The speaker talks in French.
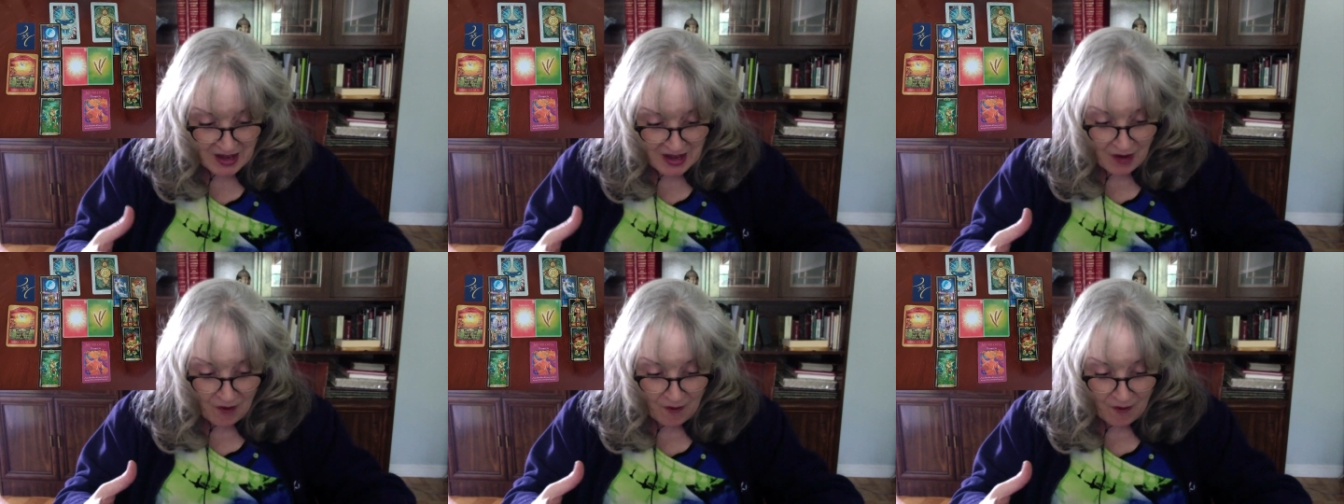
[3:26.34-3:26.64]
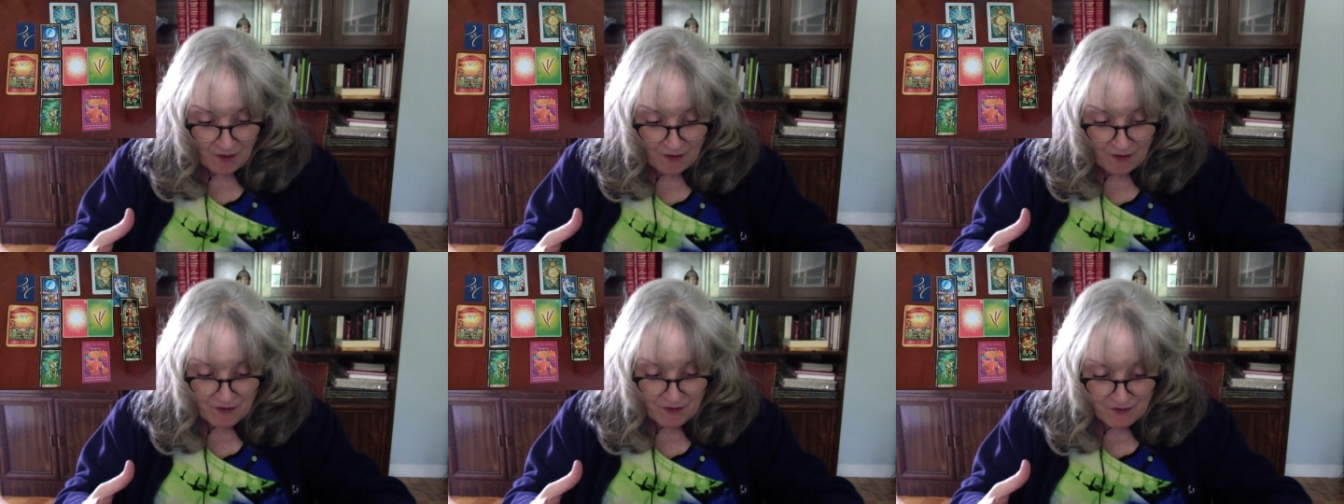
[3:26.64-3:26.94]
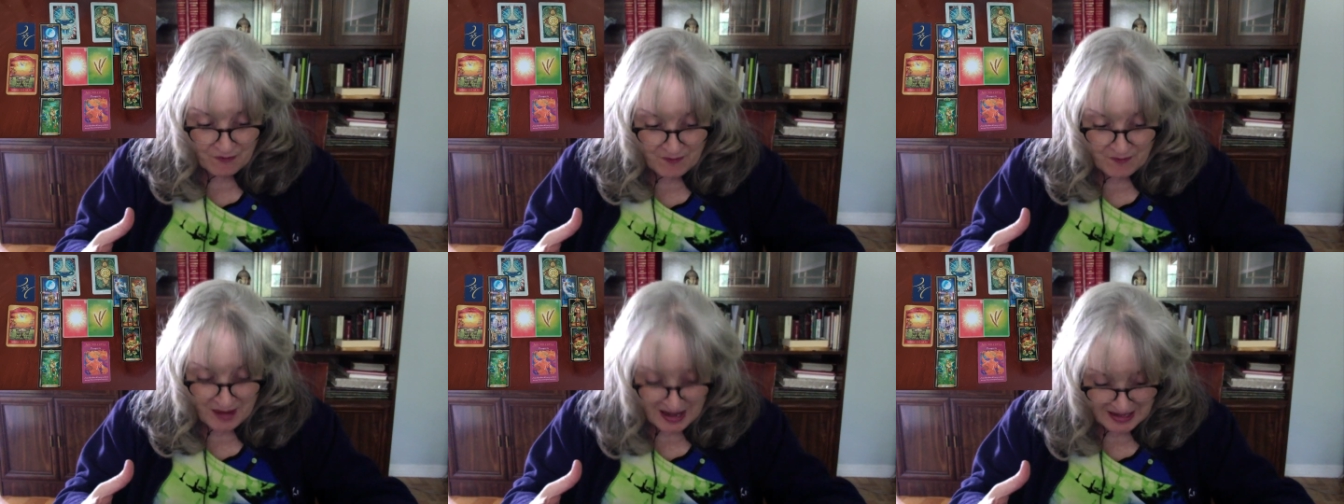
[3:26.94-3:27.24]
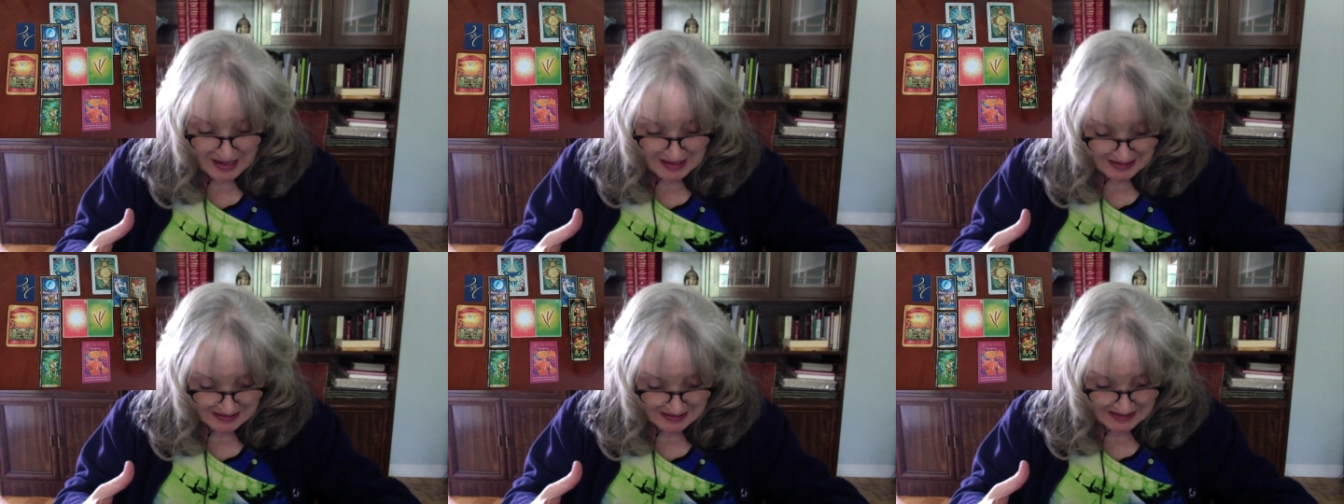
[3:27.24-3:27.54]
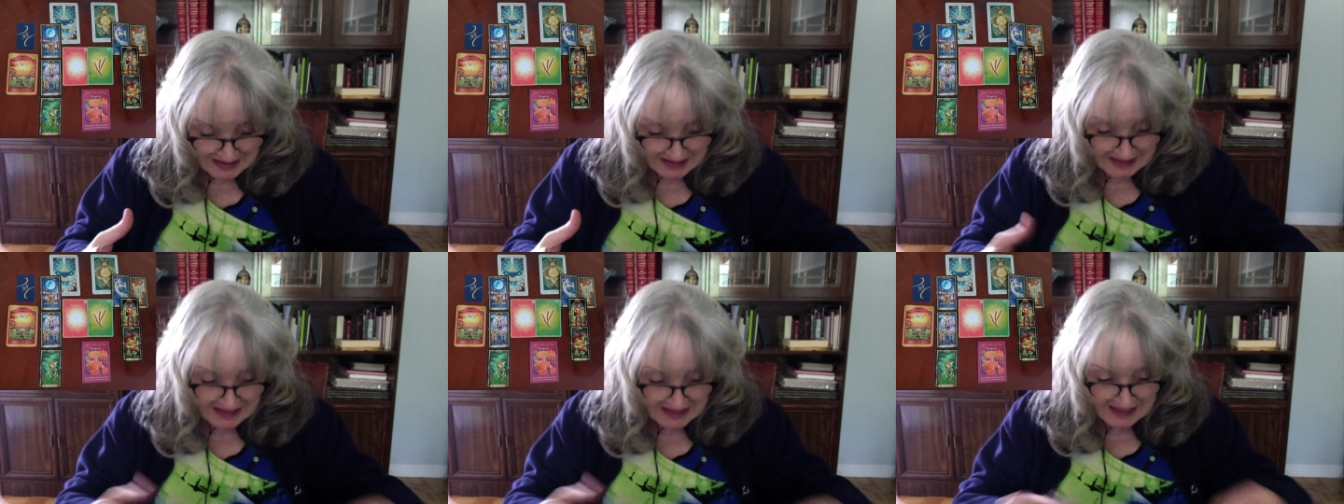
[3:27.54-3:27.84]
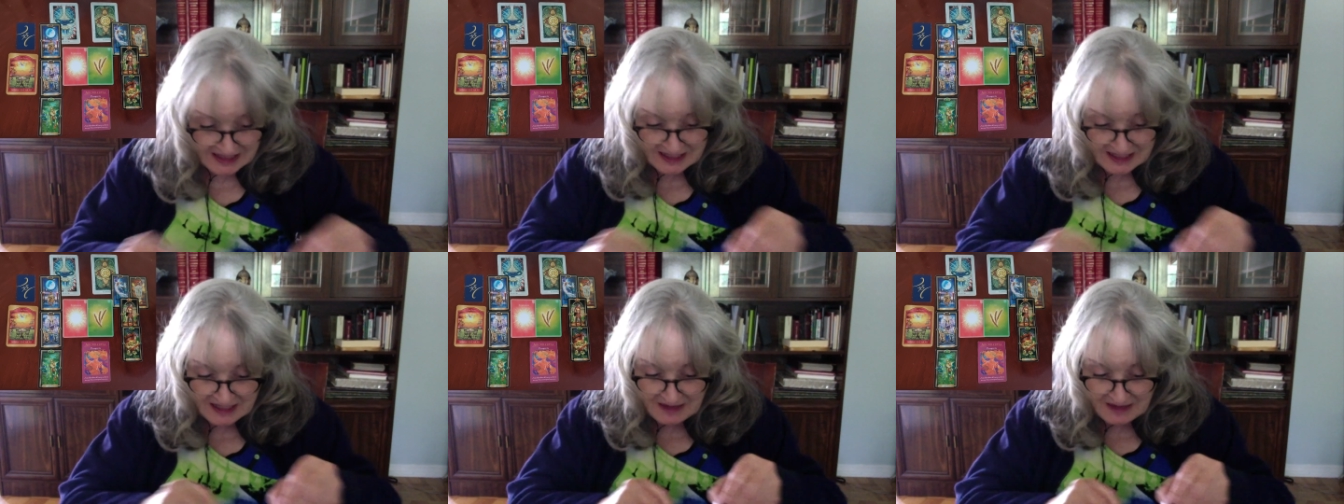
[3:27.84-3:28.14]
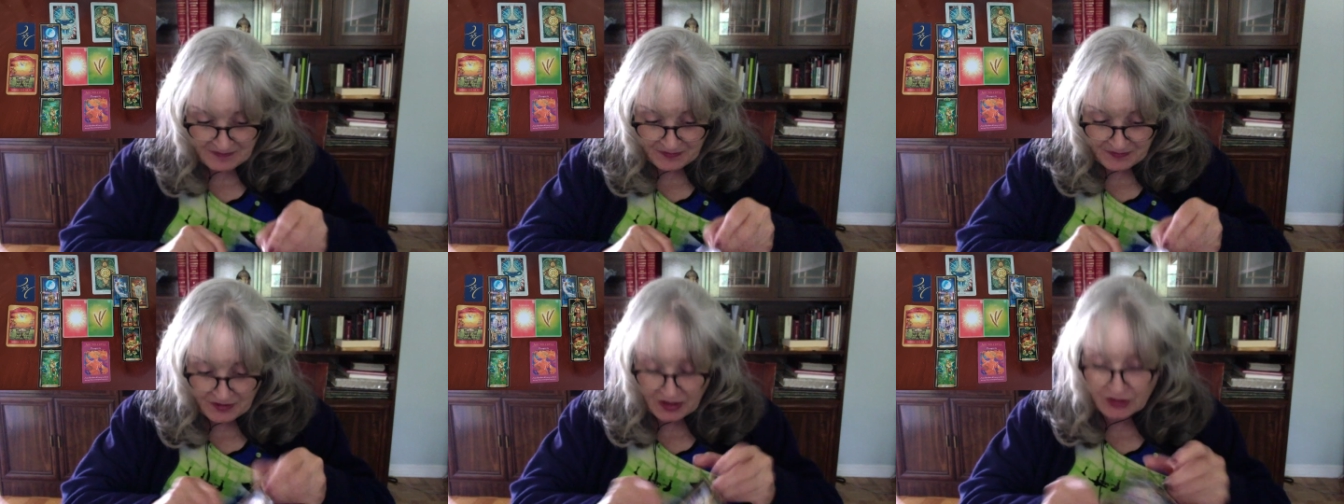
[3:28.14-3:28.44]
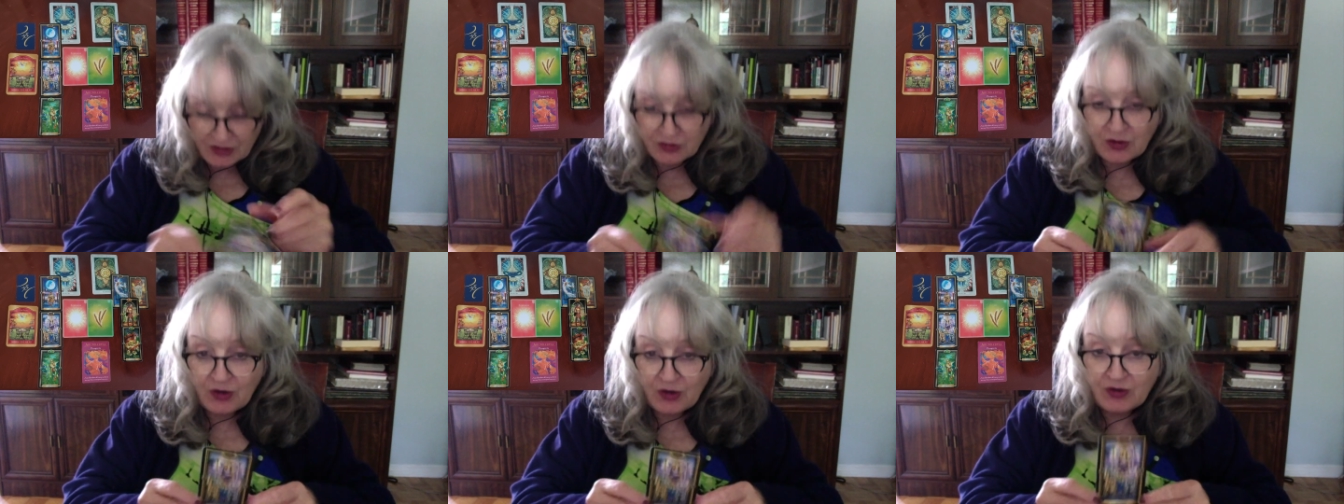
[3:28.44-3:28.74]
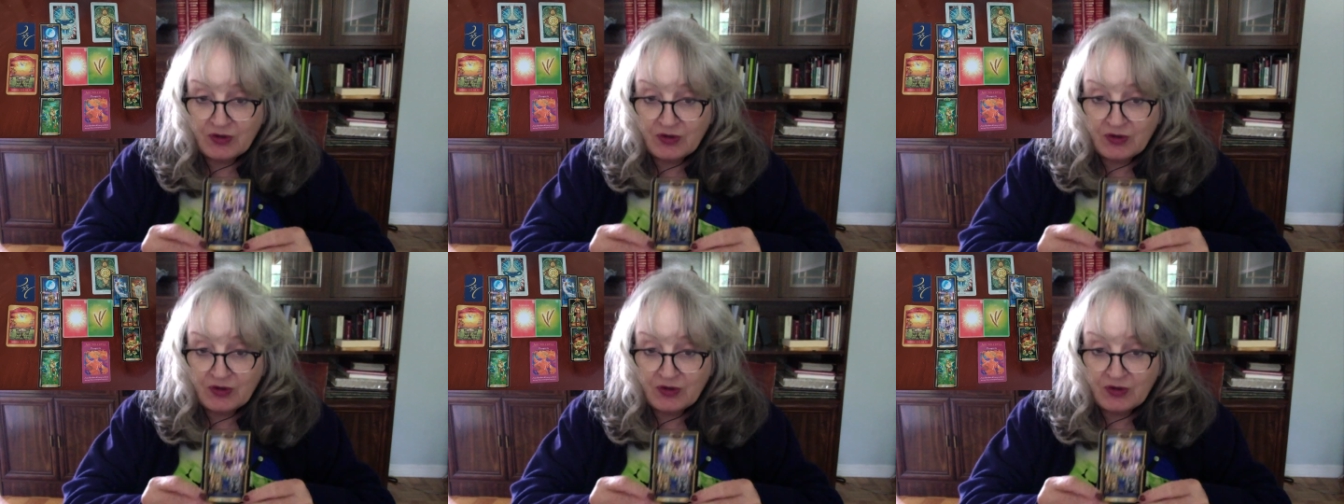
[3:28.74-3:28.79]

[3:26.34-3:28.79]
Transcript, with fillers: On parle ici d'un